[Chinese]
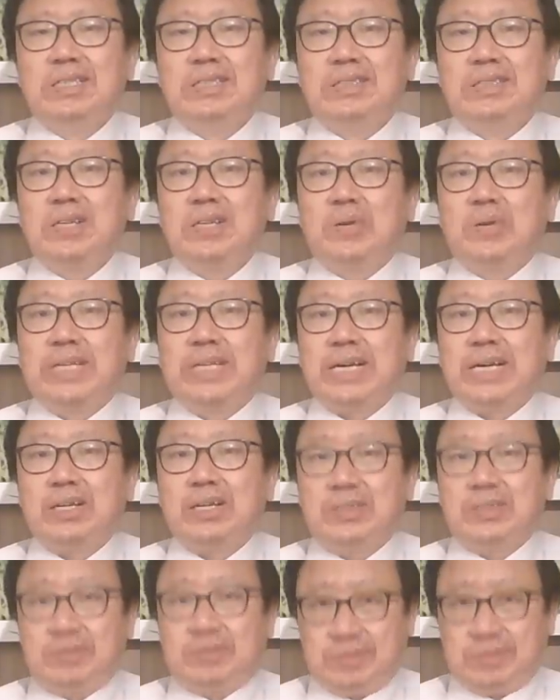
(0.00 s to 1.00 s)
这块蛋
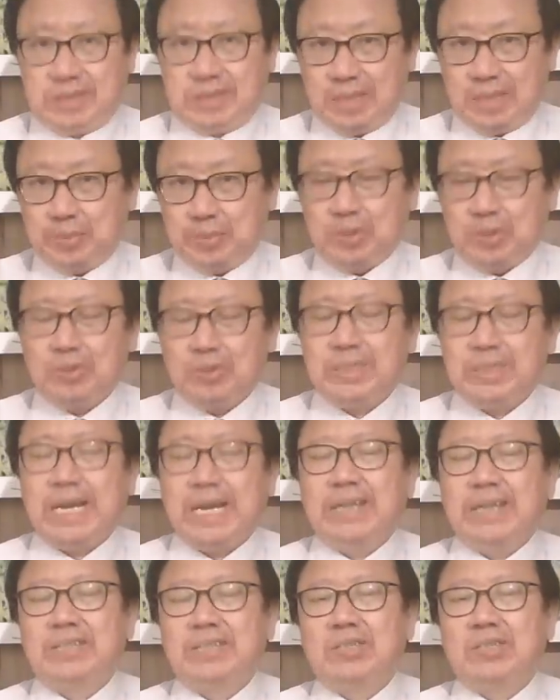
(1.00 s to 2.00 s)
糕很不同，
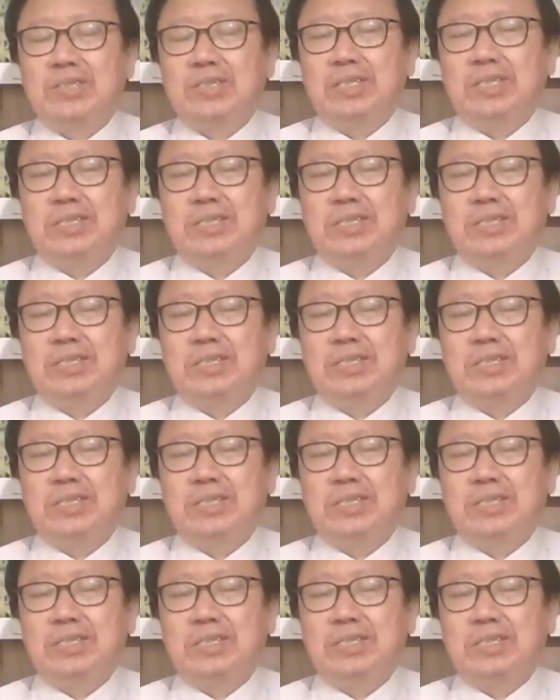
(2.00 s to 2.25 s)
坦克造型。